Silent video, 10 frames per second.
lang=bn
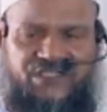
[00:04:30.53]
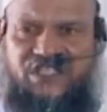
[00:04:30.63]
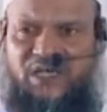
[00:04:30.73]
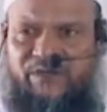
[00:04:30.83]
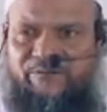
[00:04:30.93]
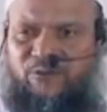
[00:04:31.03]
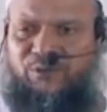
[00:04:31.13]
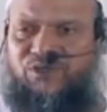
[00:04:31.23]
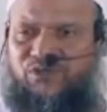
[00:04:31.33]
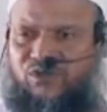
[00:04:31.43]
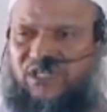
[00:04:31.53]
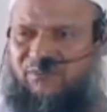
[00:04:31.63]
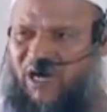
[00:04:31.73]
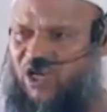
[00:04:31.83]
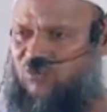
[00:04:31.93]
ইসলামের পবিত্রতা
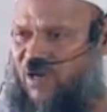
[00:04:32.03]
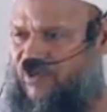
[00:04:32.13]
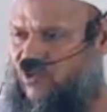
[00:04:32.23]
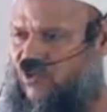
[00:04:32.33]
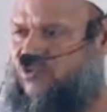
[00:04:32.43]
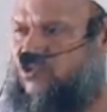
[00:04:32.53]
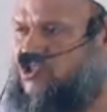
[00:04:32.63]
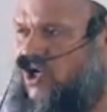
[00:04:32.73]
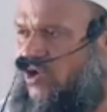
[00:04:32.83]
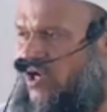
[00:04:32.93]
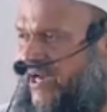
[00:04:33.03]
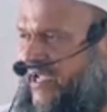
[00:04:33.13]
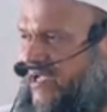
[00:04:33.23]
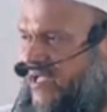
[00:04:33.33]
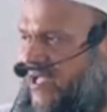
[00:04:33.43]
ভালোভাবে গুরুত্ব সহকারে